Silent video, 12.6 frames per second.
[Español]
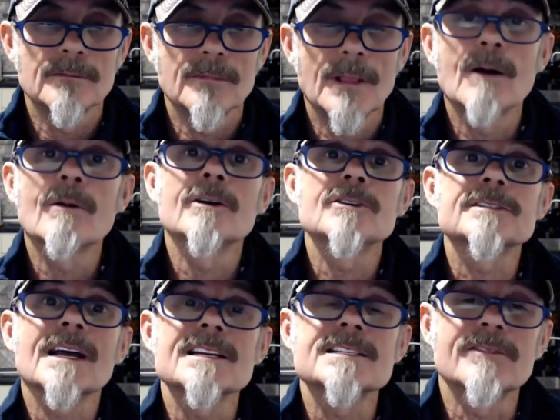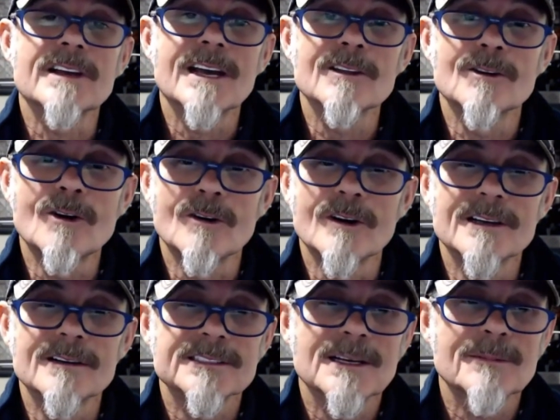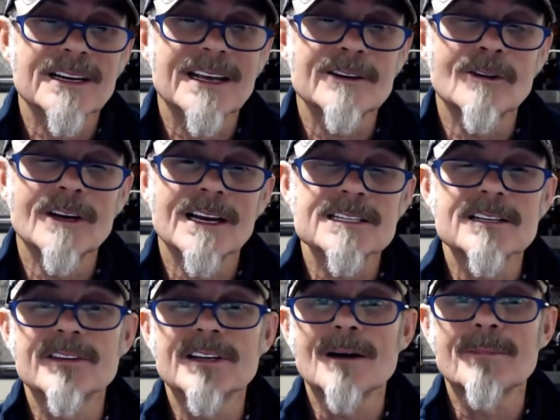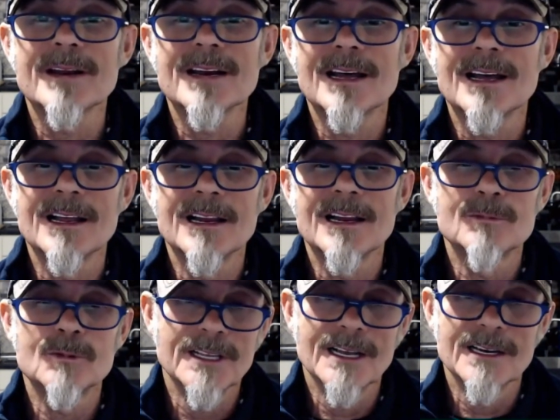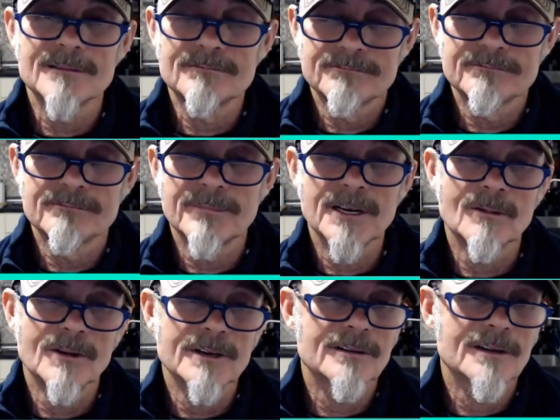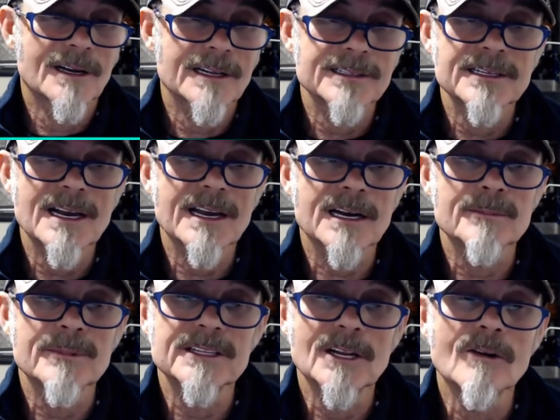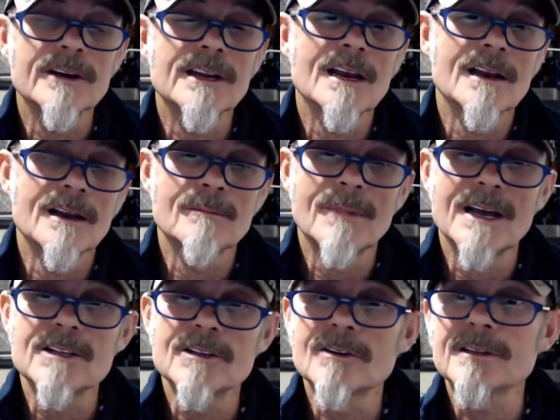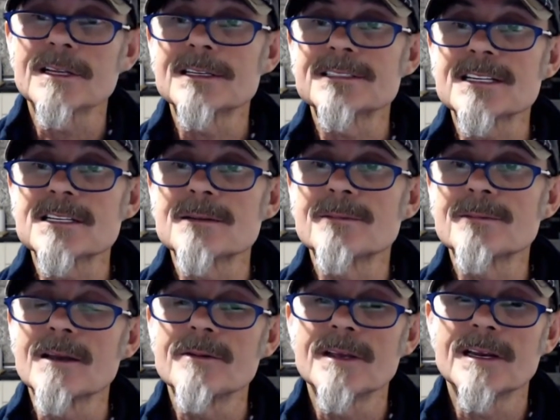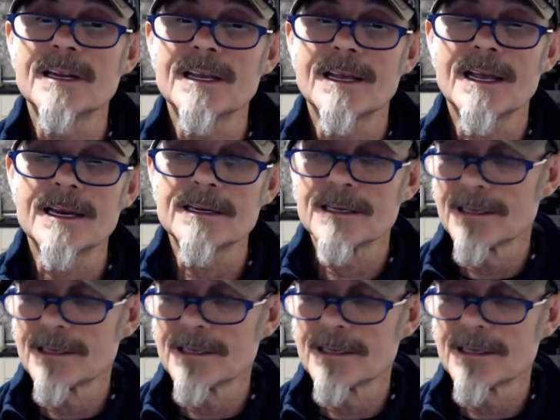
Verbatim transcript: aunque no está clasificado, ojo, ¿eh? esta marca no le clasifica para el Mundial. Pero bueno, ahora tendría que repetirlo en el mayor de esta semana que viene en